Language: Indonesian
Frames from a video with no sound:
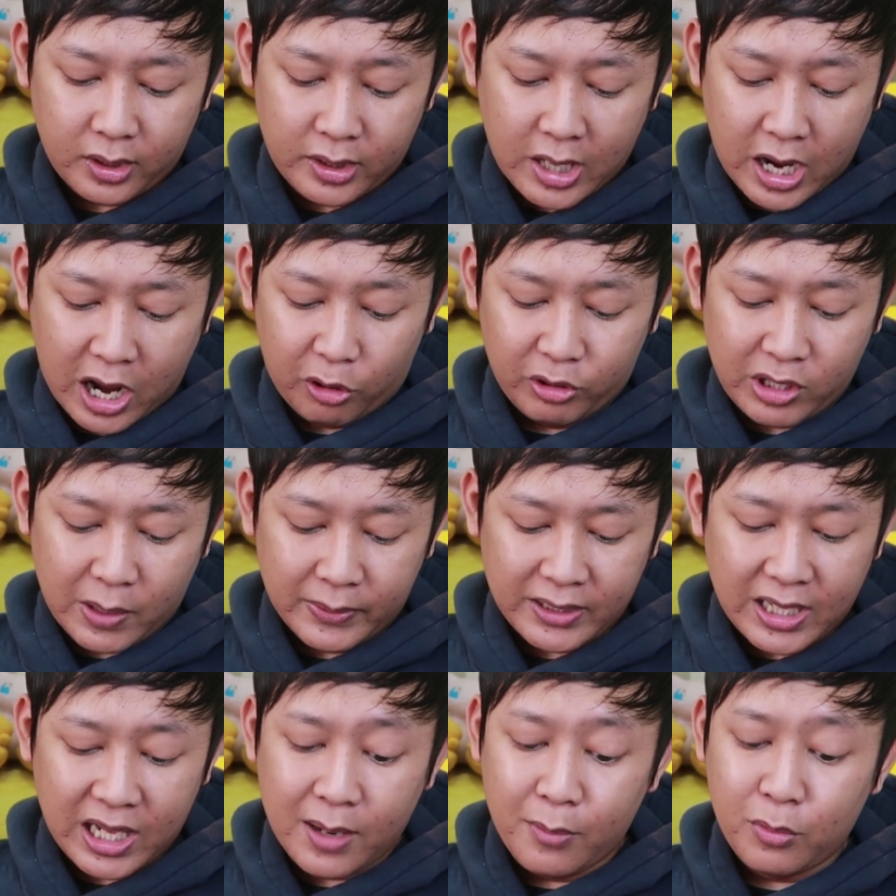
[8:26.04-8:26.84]
ya kalau
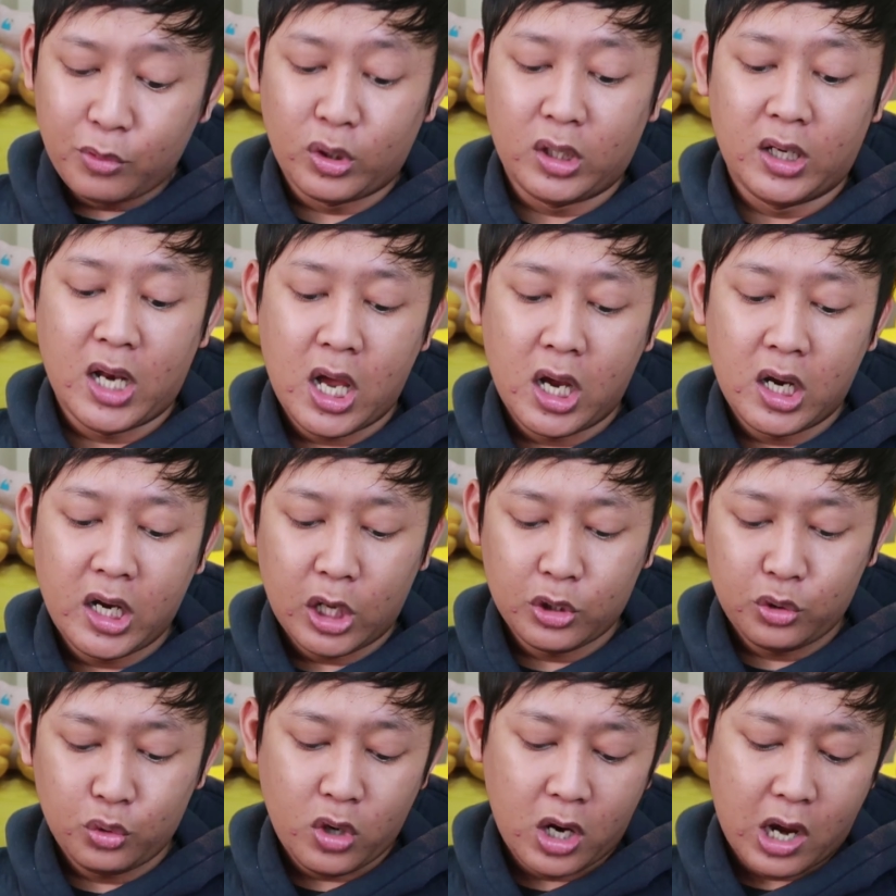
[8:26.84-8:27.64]
dapat alhamdulillah
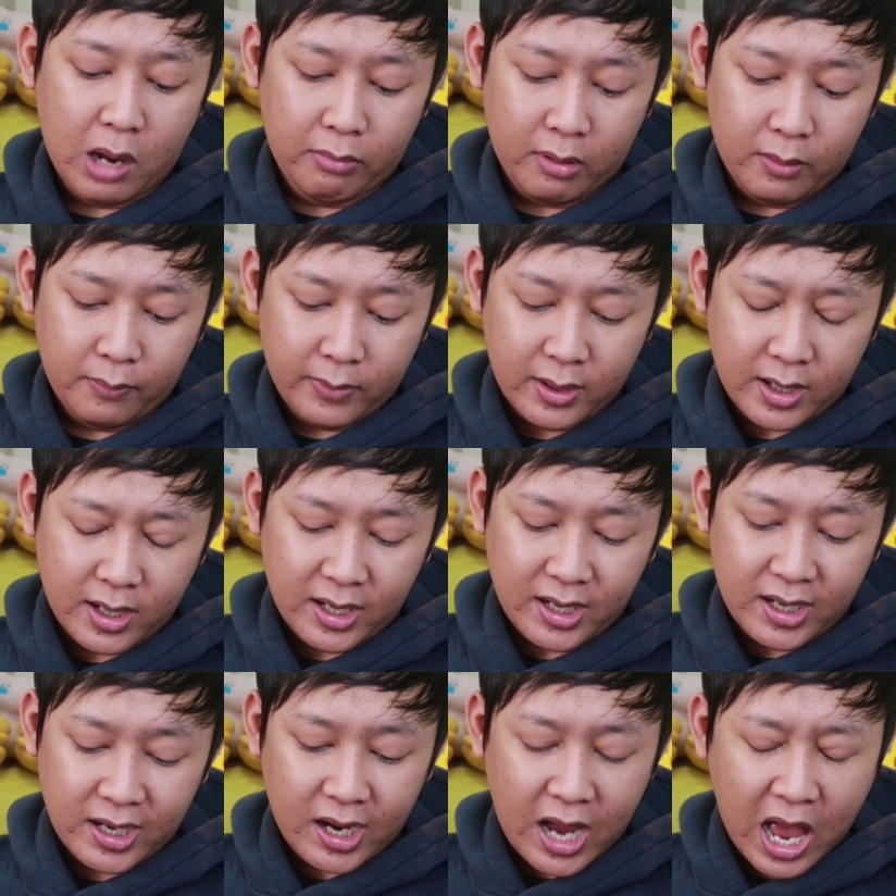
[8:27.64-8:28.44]
enggak juga nggak apa-apa
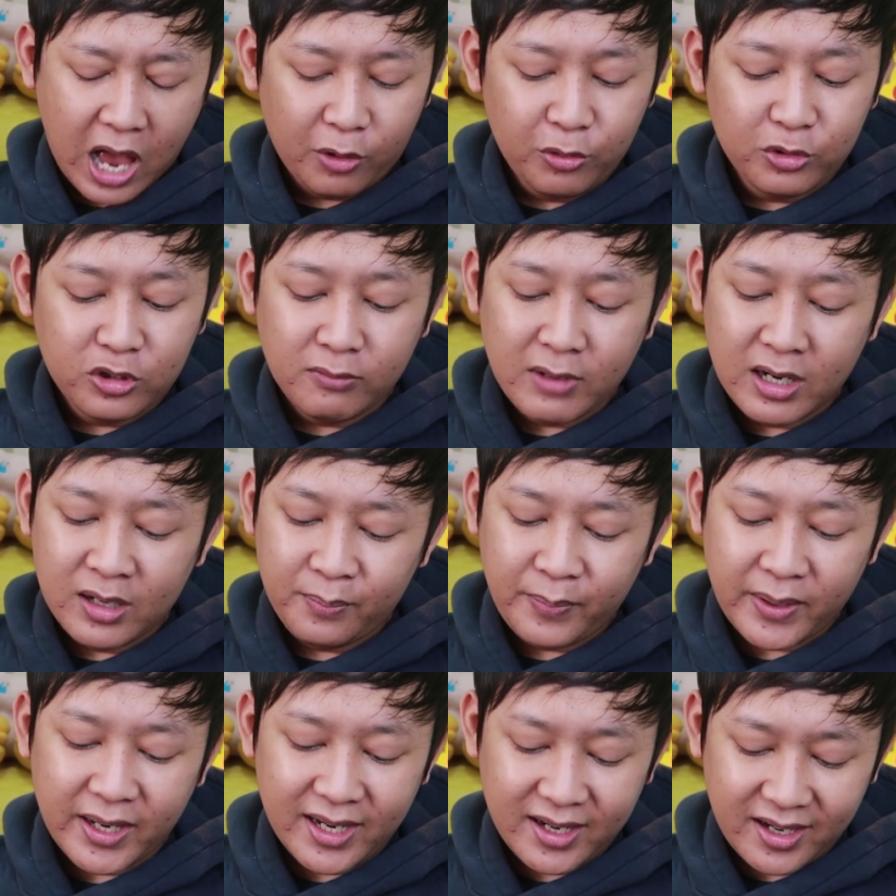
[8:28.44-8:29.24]
aku
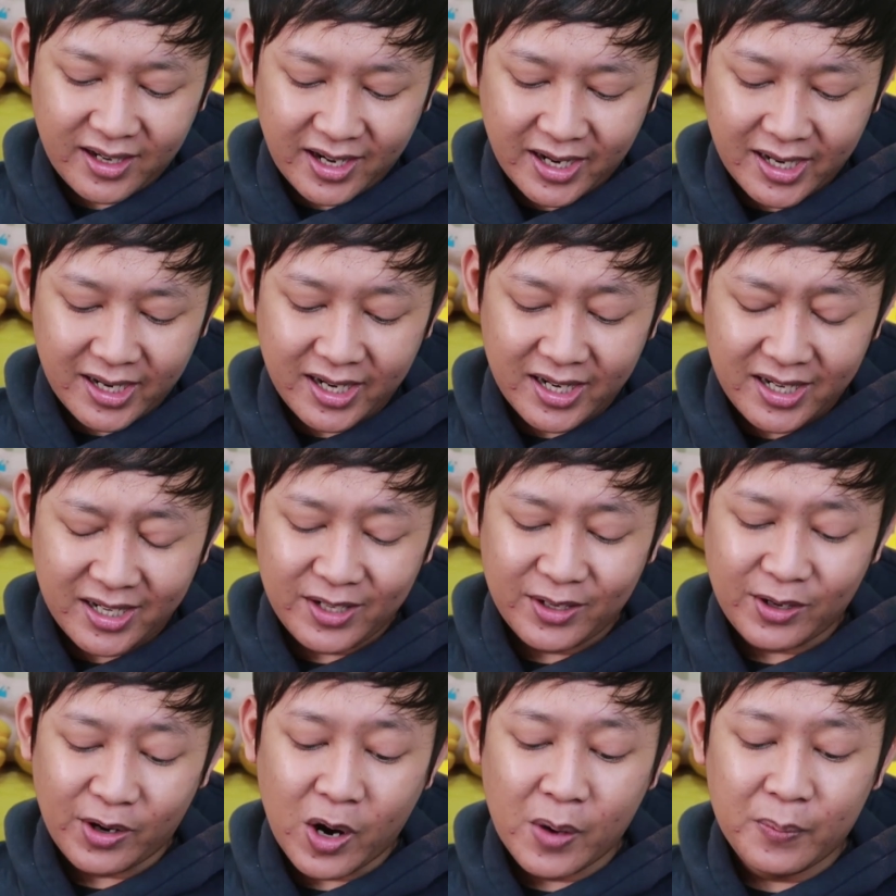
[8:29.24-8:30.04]
cuman
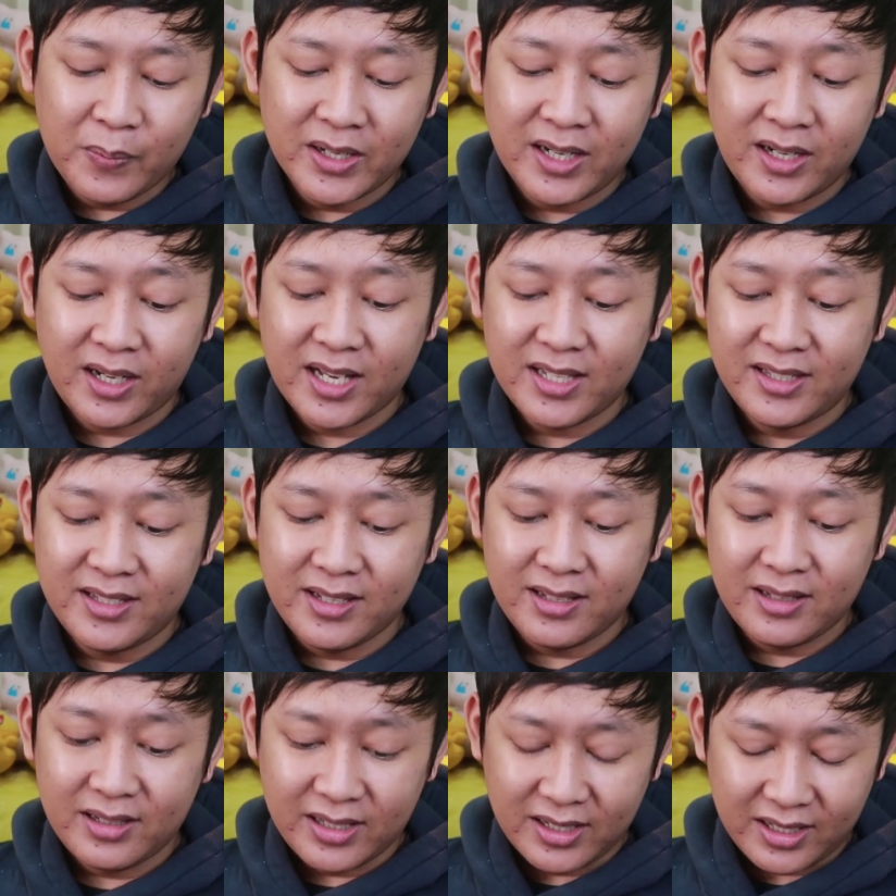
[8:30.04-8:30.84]
pengen open
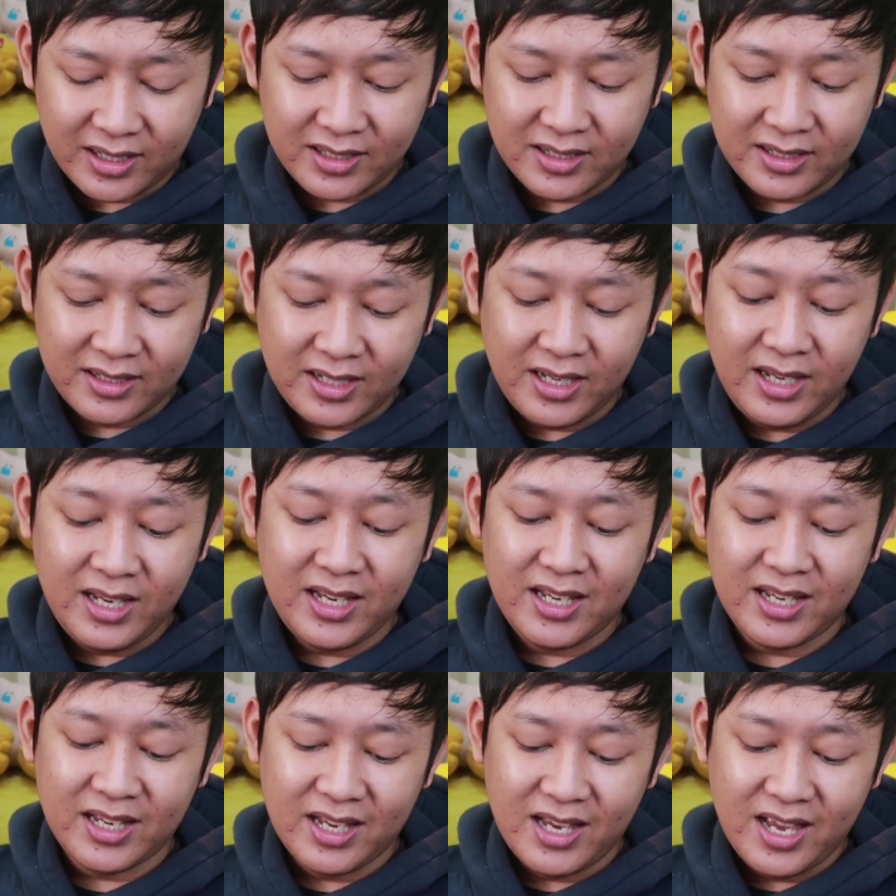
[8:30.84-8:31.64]
register
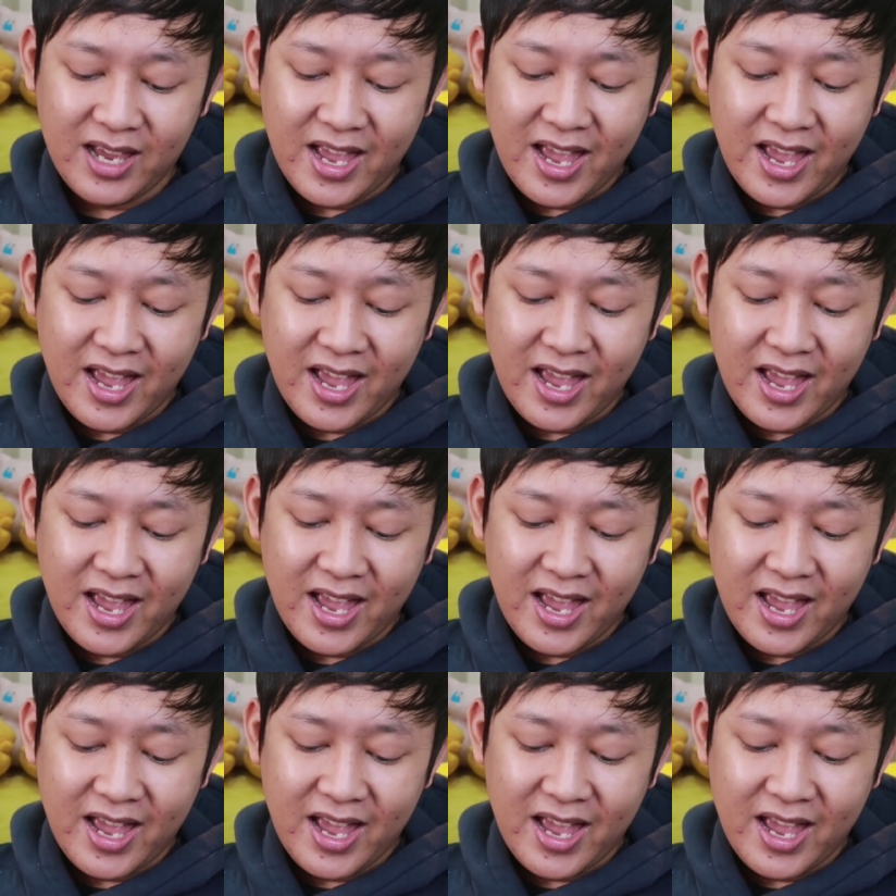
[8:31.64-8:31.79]
si